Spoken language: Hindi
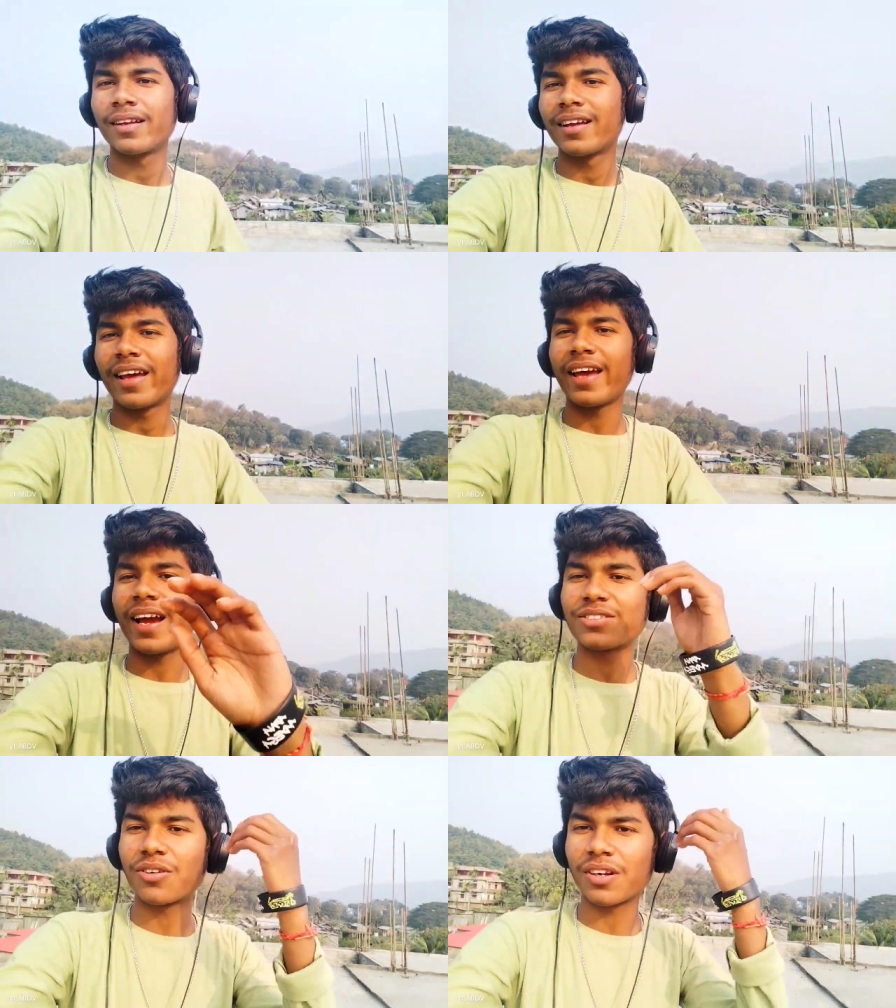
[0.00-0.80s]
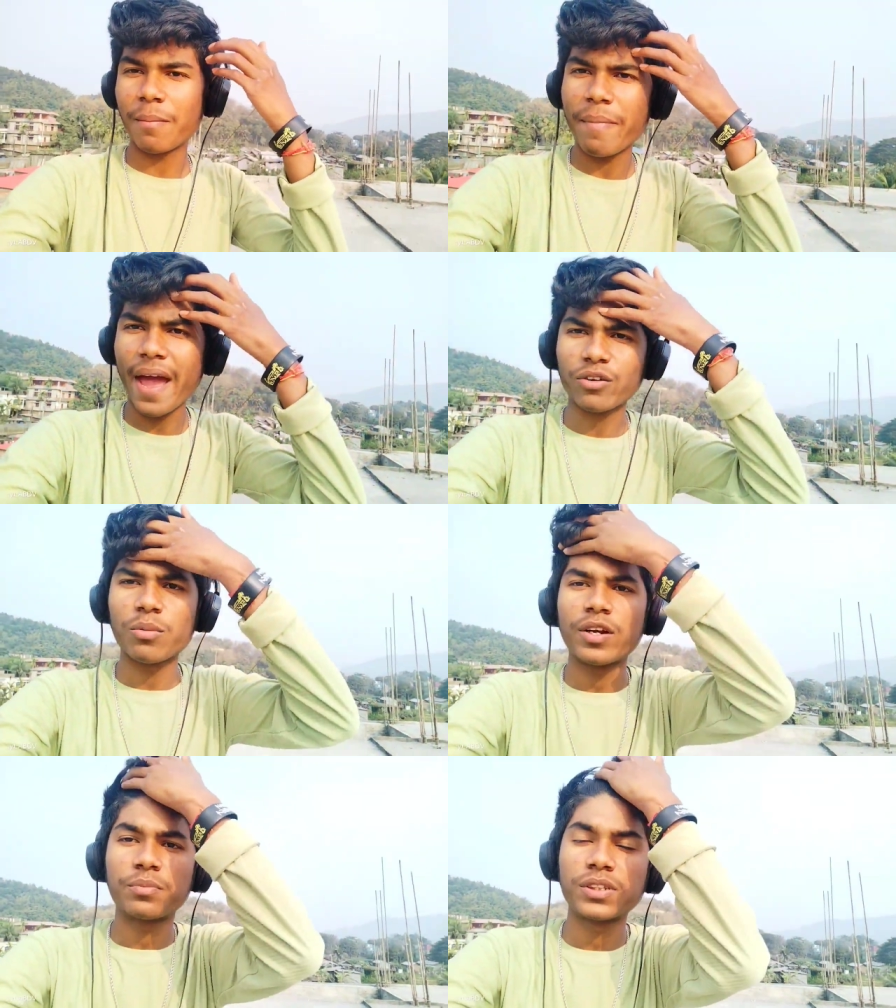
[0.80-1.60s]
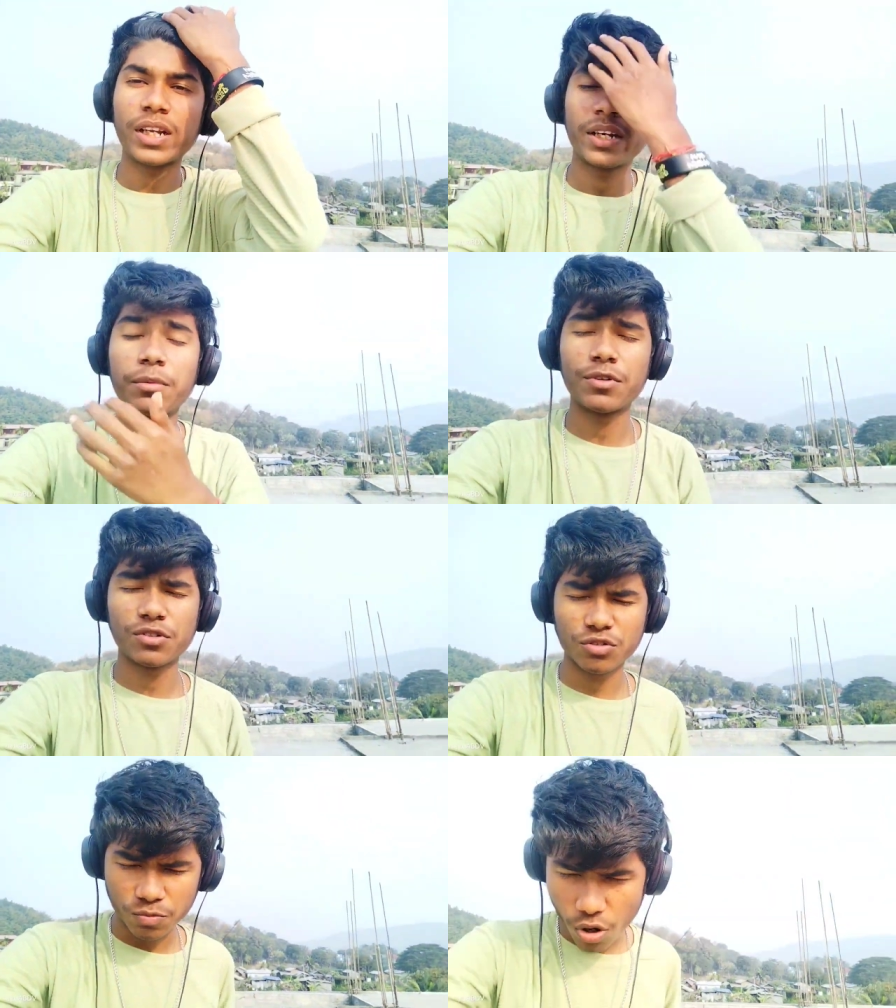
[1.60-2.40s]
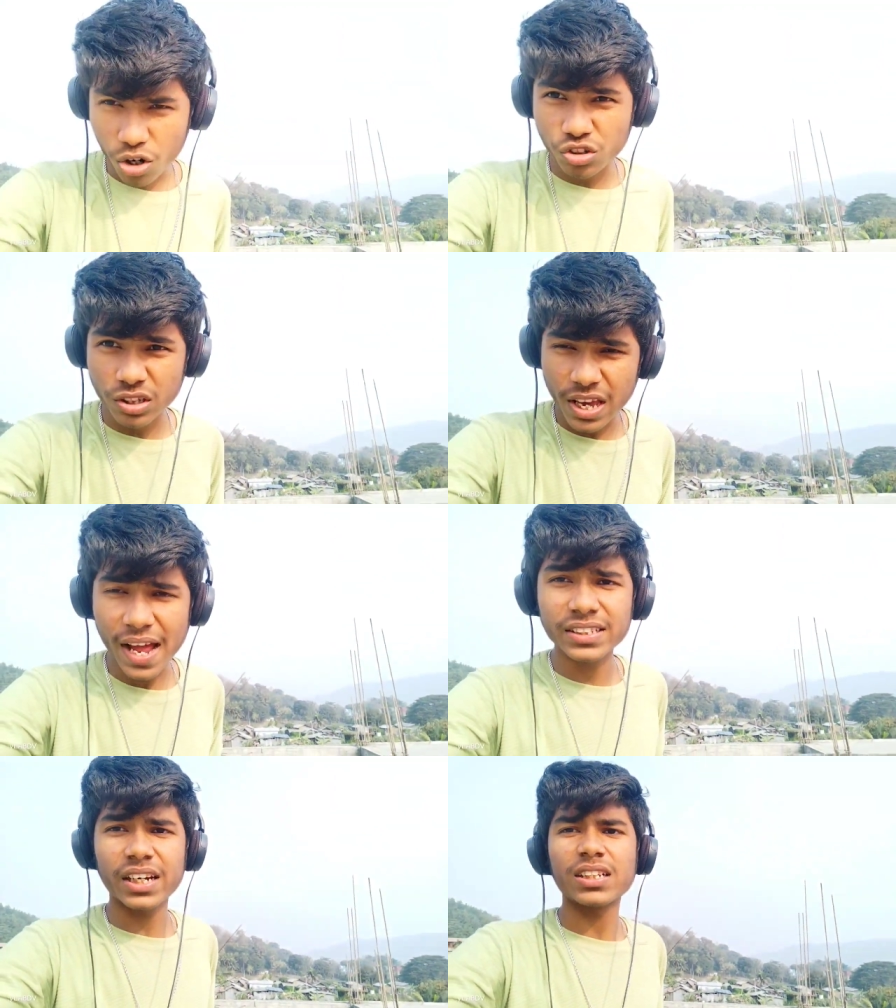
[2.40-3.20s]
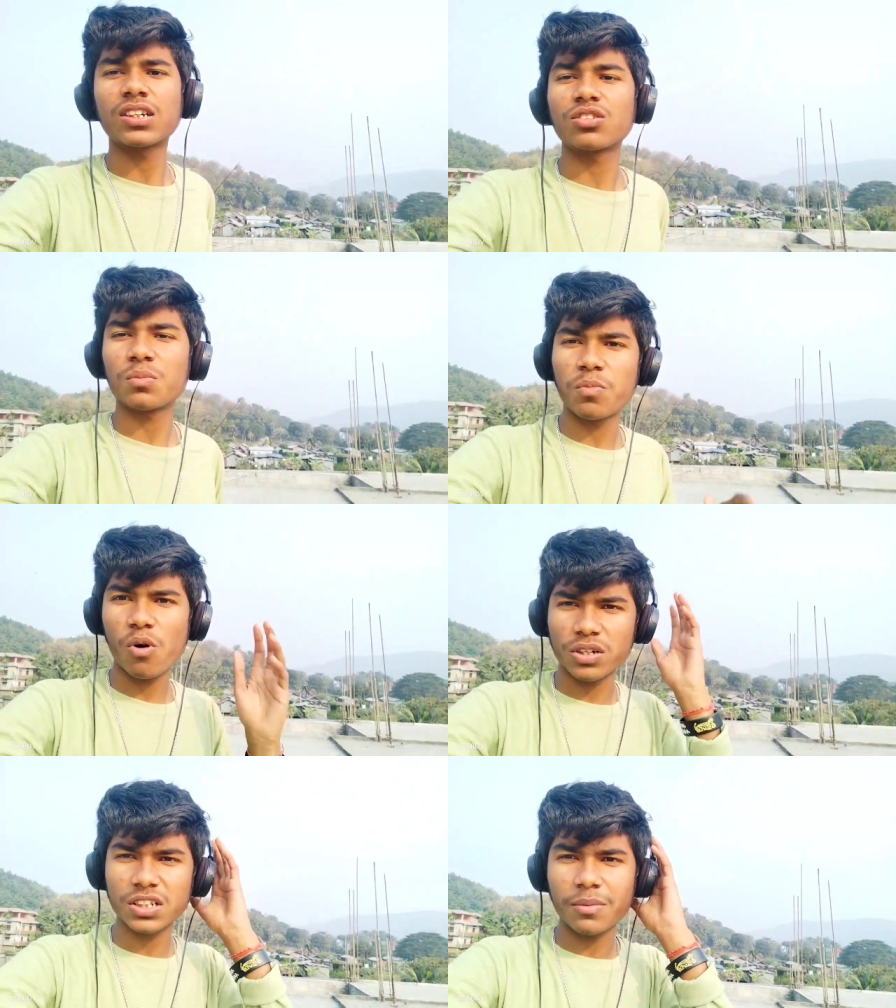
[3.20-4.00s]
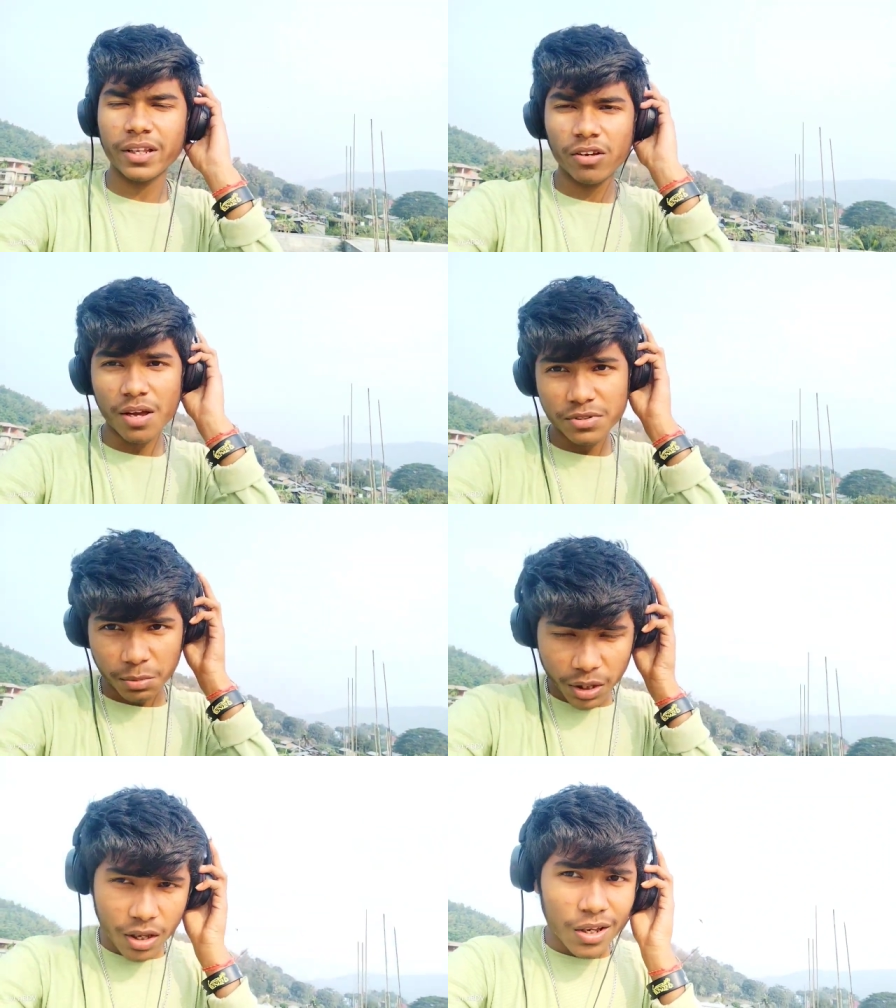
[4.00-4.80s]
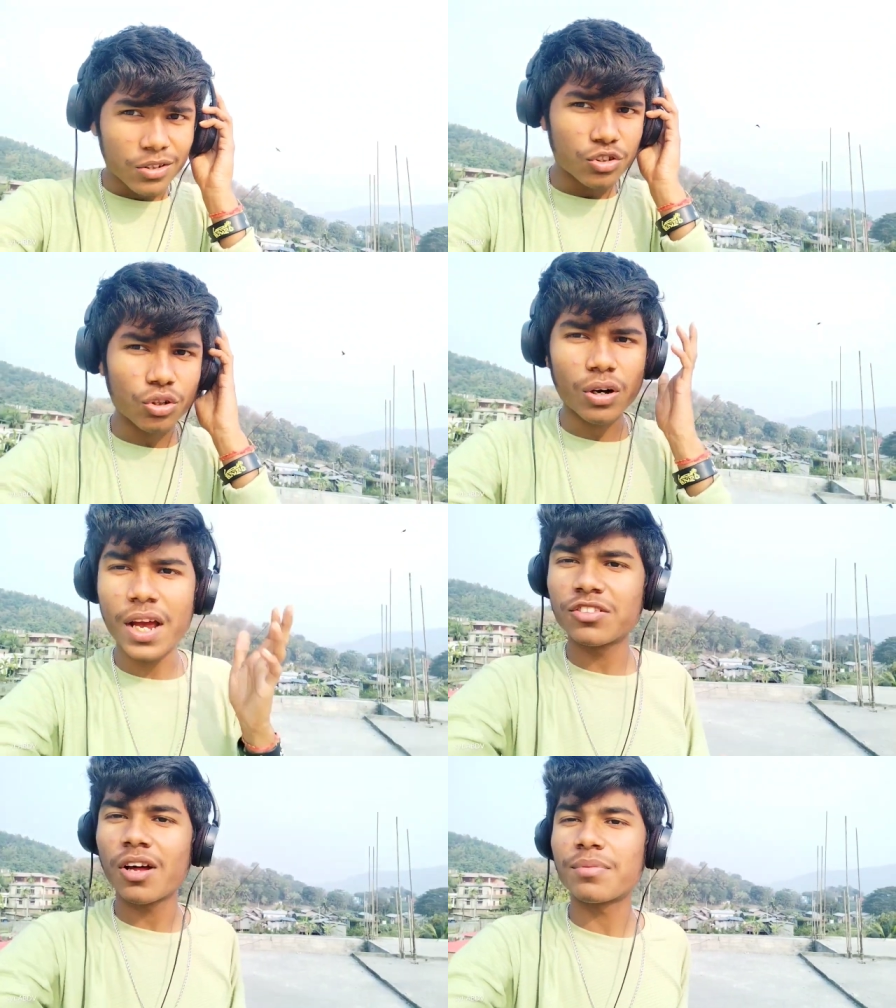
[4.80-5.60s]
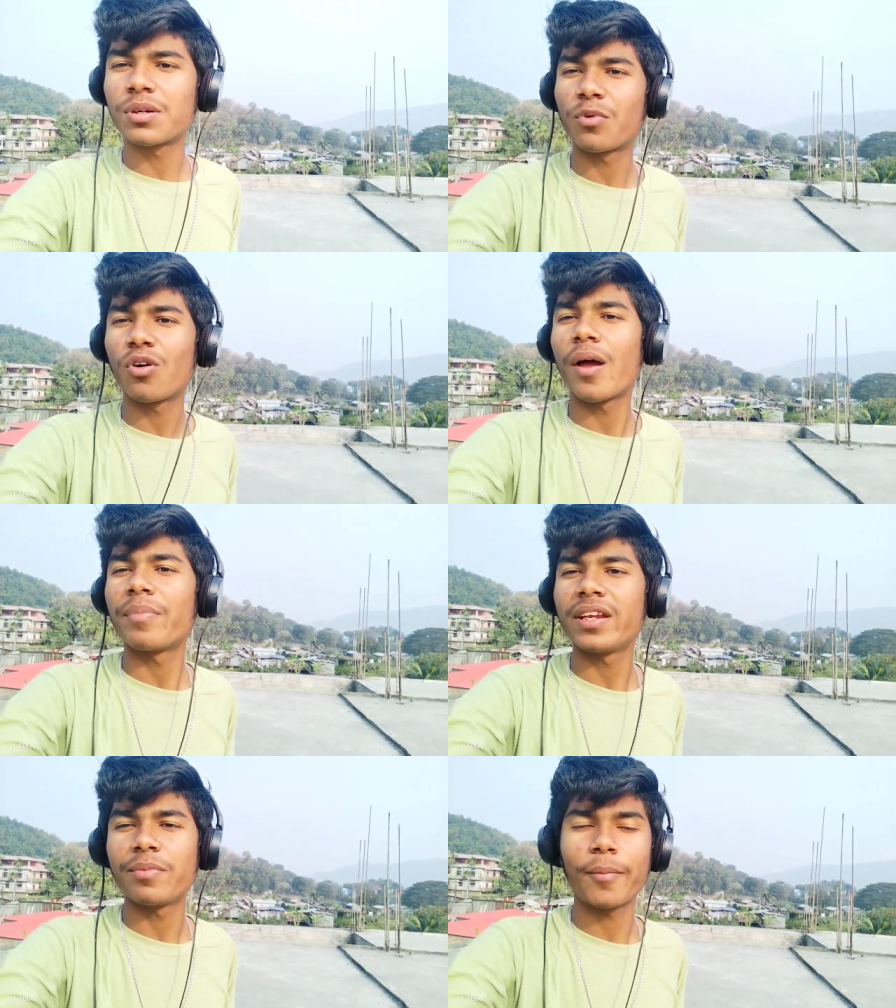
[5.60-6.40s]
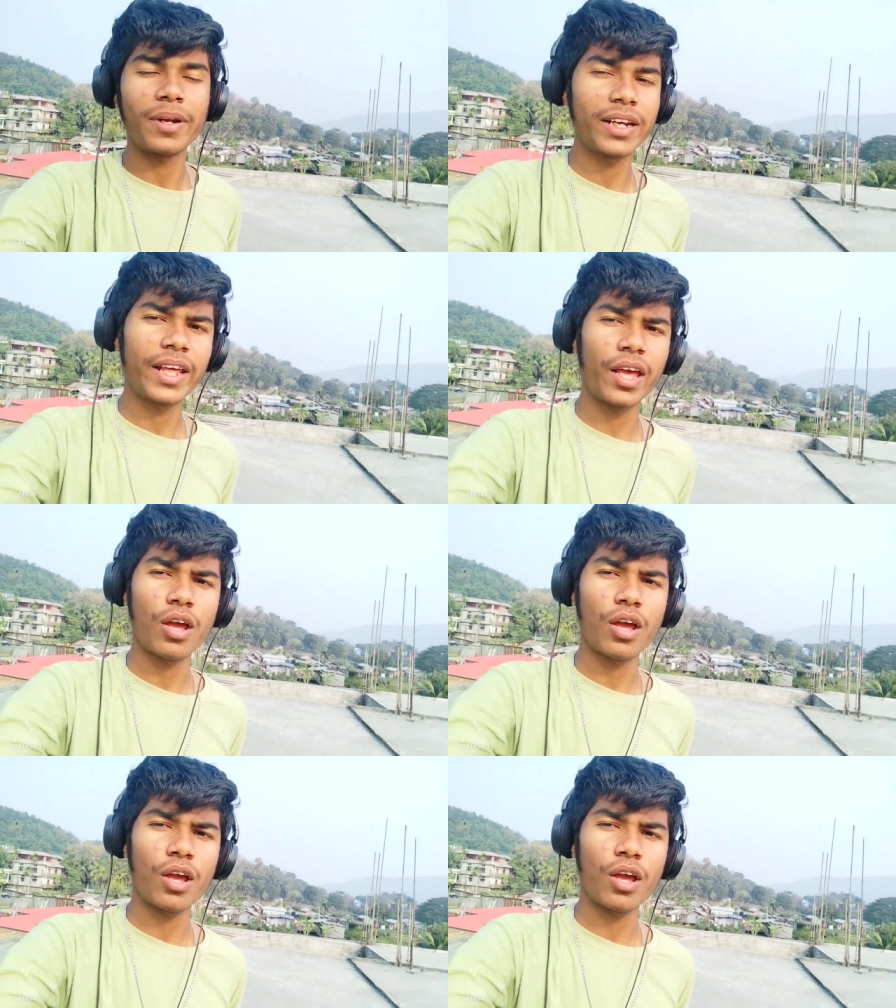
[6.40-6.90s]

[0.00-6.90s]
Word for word: हे गाइस तो वेलकम बैक टू माय यूट्यूब चैनल वीडियो जो ब्लॉग्स क्या हाल चला सको तो बहुत ज़्यादा बढ़ेंगे आप सभी सो so गाइस तो आप सबको हैप्पी रिपब्लिक डे